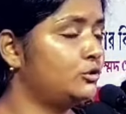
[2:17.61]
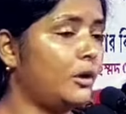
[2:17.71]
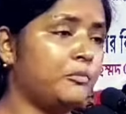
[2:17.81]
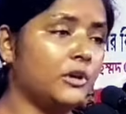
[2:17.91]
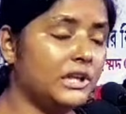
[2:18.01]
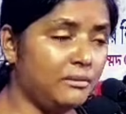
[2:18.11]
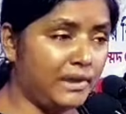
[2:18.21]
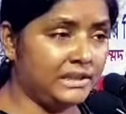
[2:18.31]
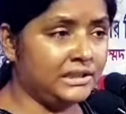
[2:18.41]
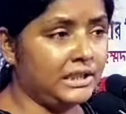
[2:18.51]
সবকটা
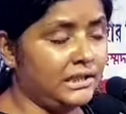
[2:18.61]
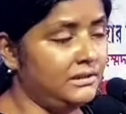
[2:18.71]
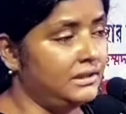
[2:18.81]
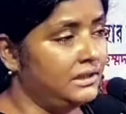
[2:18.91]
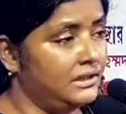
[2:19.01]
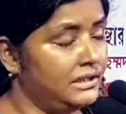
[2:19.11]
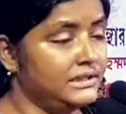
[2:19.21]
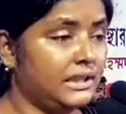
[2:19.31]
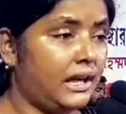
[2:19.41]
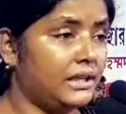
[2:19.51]
বাচ্চা
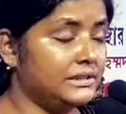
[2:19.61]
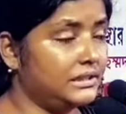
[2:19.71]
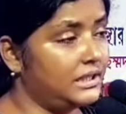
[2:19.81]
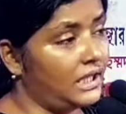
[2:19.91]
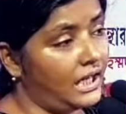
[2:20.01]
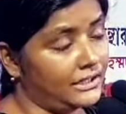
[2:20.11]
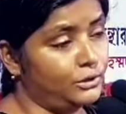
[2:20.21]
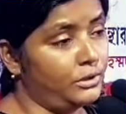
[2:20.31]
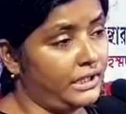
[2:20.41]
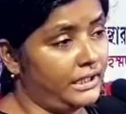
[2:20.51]
নিজেরা নিজেদের হাত
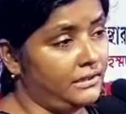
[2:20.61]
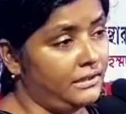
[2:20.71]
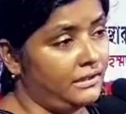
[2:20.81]
ধরে